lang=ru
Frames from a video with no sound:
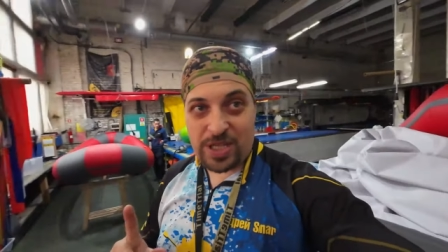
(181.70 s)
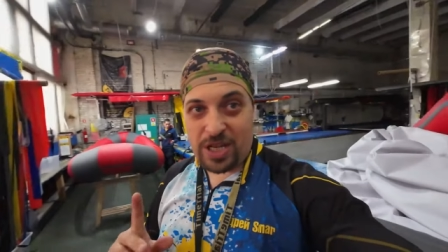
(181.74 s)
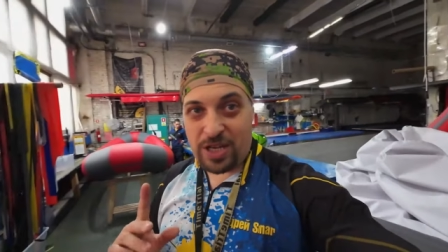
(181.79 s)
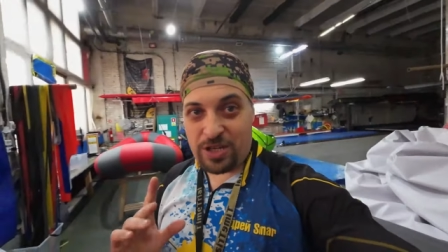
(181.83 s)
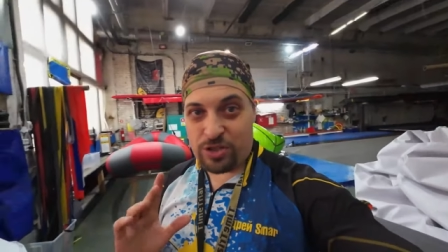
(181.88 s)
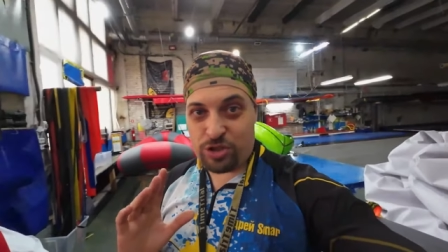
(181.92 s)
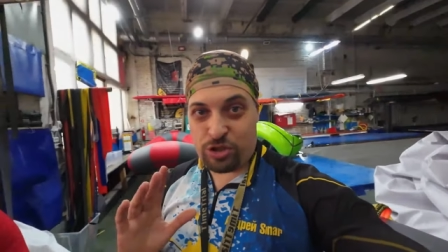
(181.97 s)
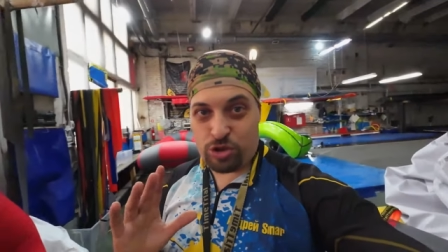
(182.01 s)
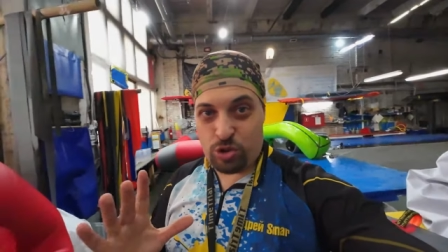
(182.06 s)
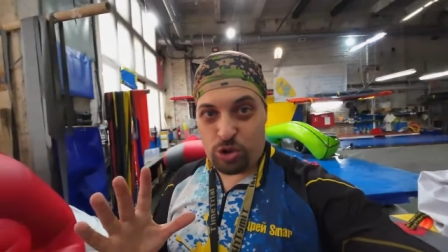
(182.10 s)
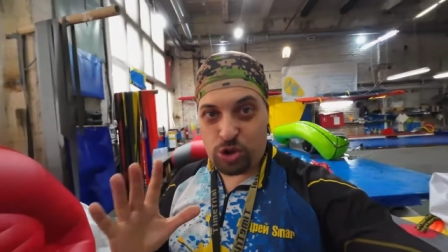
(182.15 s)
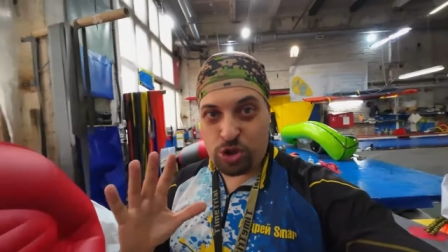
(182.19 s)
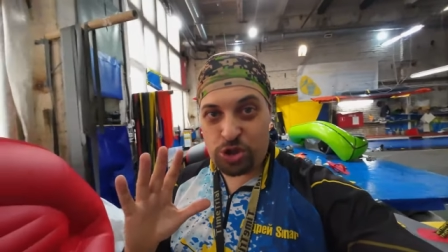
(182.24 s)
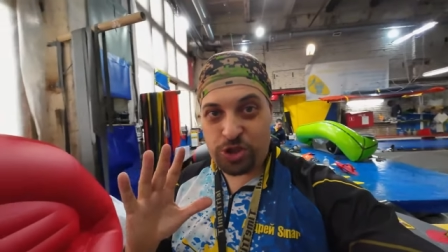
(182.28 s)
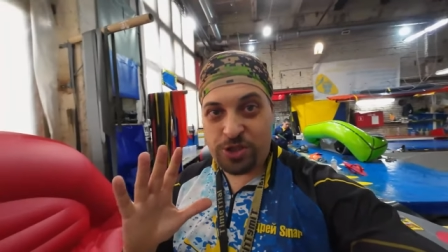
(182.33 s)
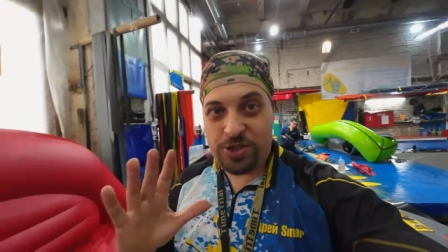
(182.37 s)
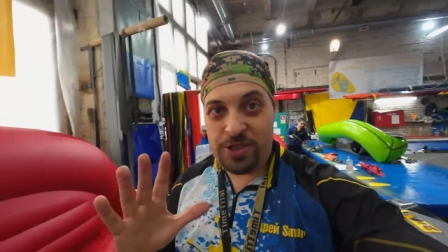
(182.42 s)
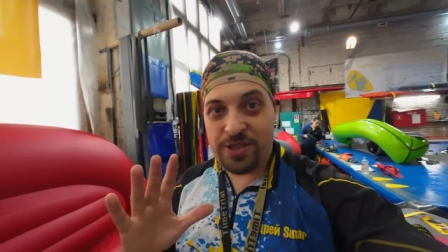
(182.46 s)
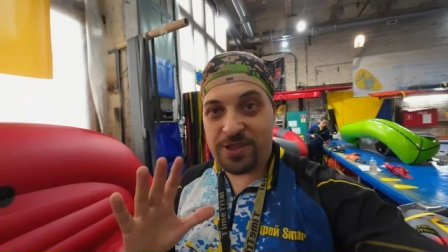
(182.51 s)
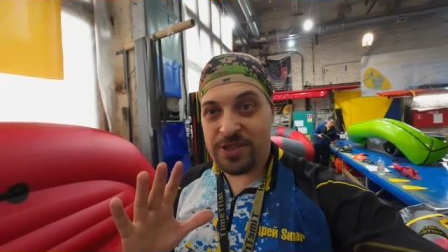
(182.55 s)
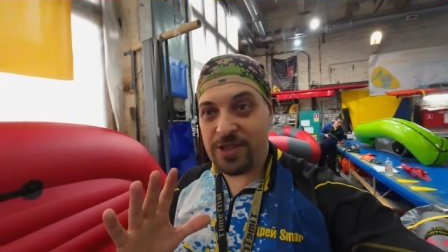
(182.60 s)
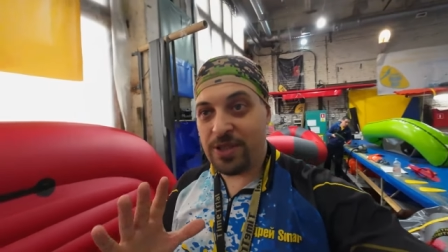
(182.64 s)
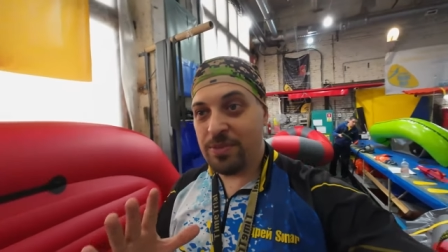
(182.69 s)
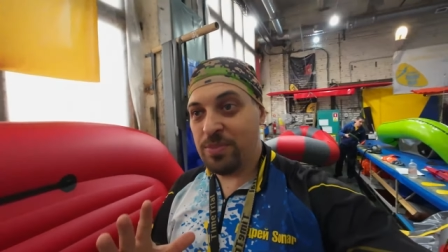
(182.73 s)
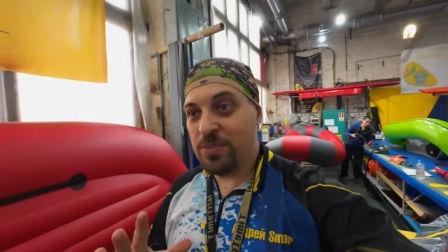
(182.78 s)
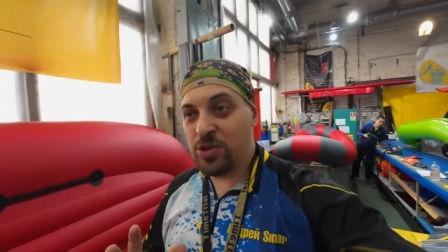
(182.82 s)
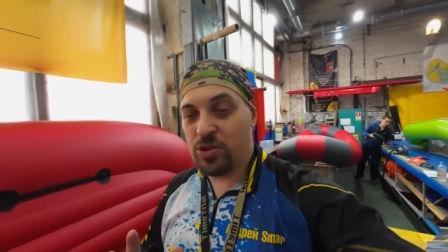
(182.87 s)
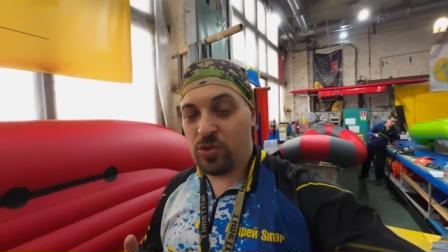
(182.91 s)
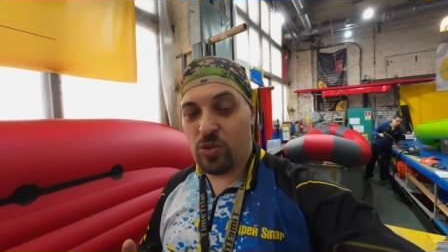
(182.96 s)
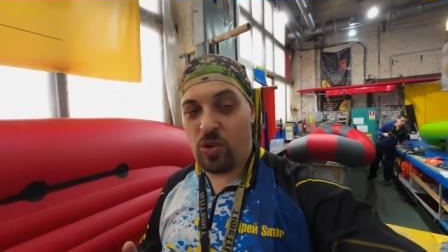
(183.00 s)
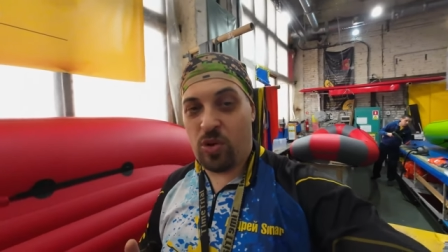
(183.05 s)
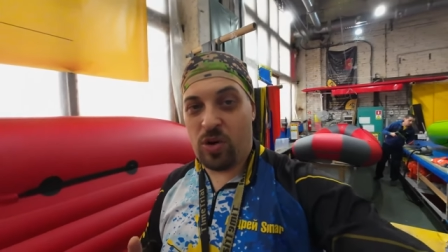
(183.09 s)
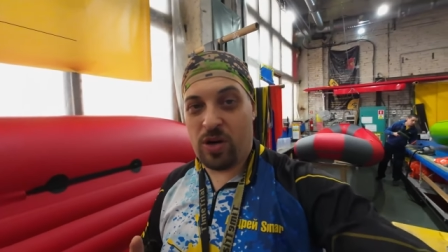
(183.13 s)
Так что ждите,
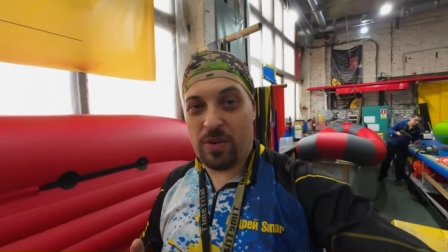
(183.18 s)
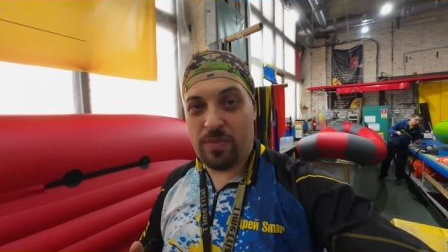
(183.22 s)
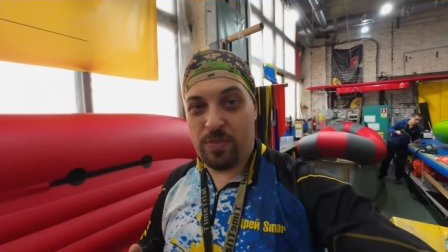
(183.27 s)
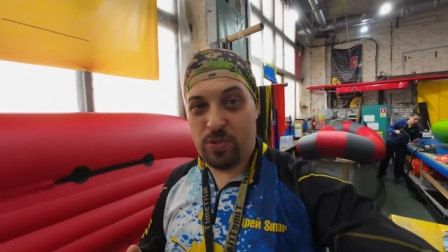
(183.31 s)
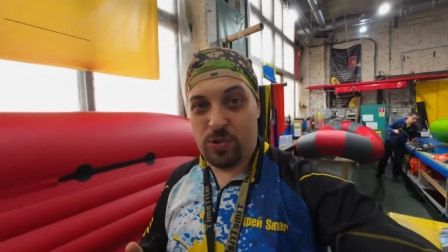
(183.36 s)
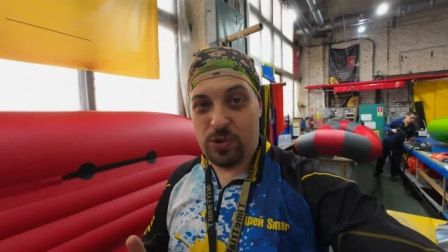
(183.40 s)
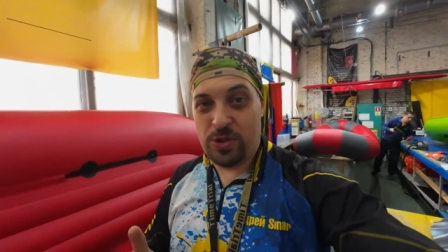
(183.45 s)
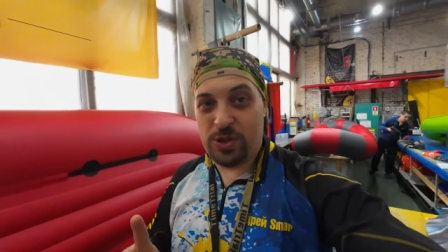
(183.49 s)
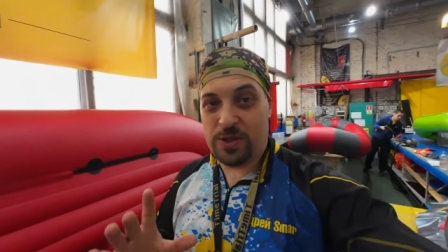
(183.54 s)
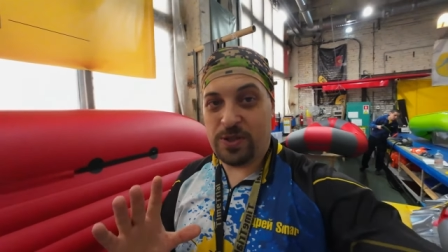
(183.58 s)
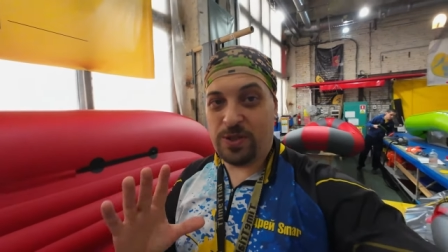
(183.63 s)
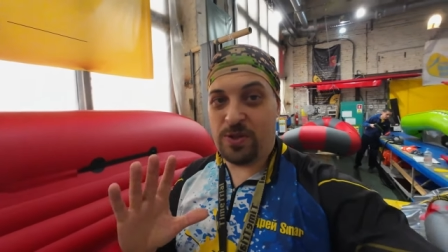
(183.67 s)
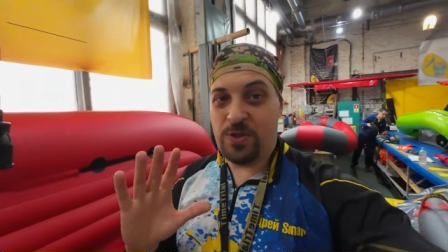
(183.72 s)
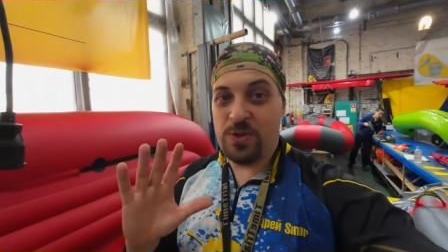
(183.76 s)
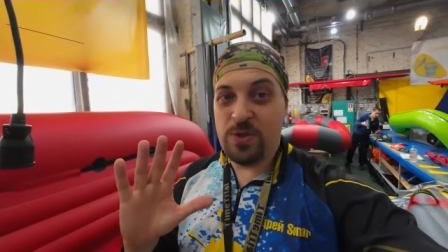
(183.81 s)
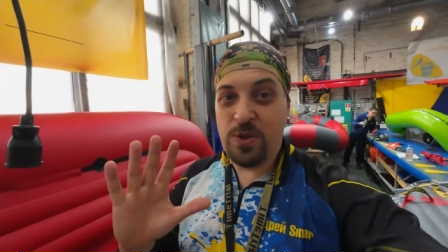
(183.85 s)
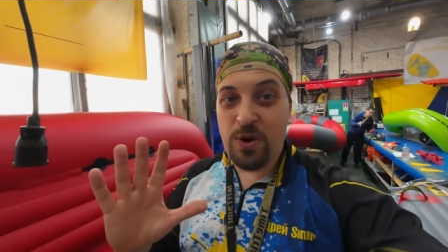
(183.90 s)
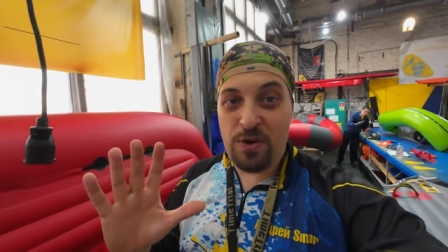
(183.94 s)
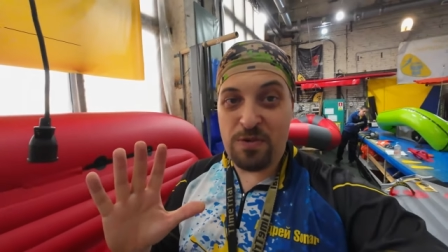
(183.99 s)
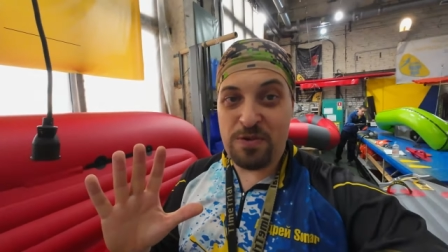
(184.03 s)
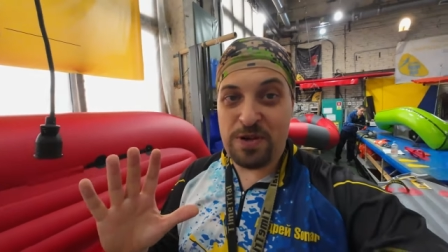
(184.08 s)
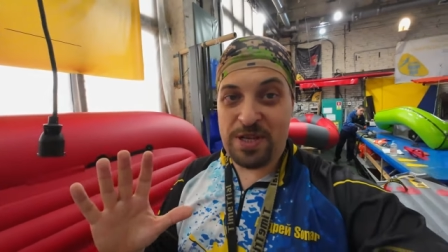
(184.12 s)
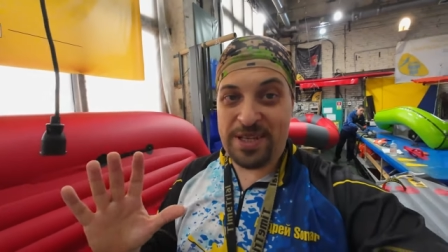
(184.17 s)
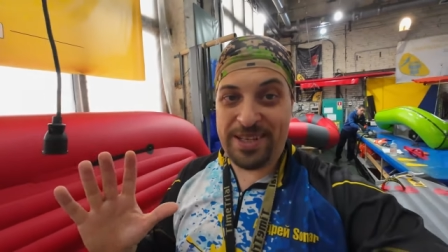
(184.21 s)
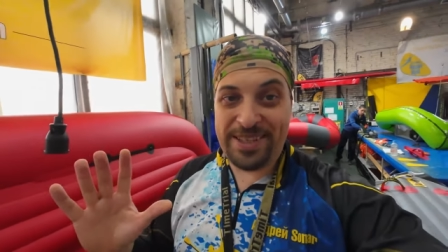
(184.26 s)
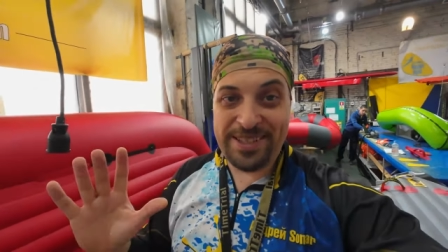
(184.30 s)
скоро будет новый